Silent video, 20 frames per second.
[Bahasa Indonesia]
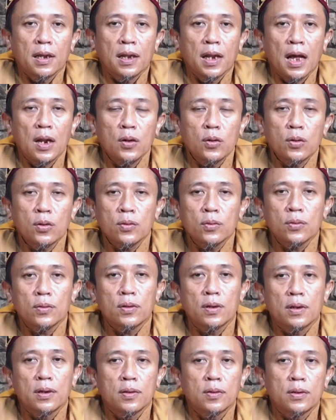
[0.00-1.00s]
Lalu
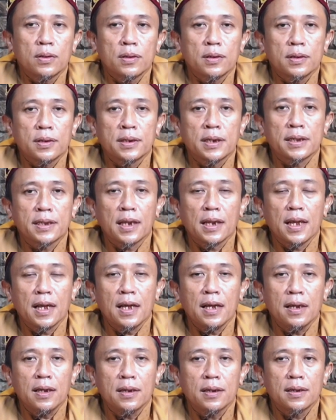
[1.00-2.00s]

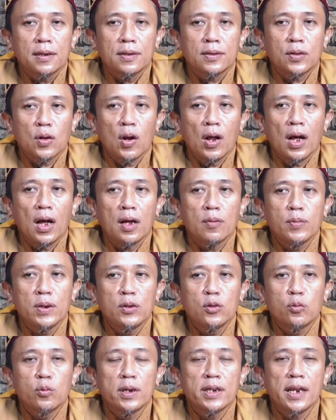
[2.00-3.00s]
setelah Tolha
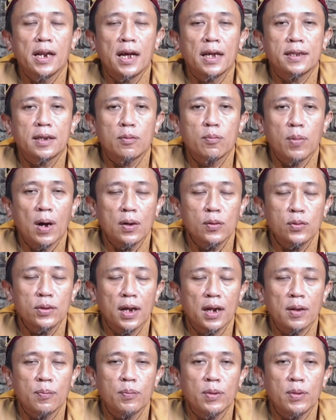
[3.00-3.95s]
bin Ubadillah terbangun dari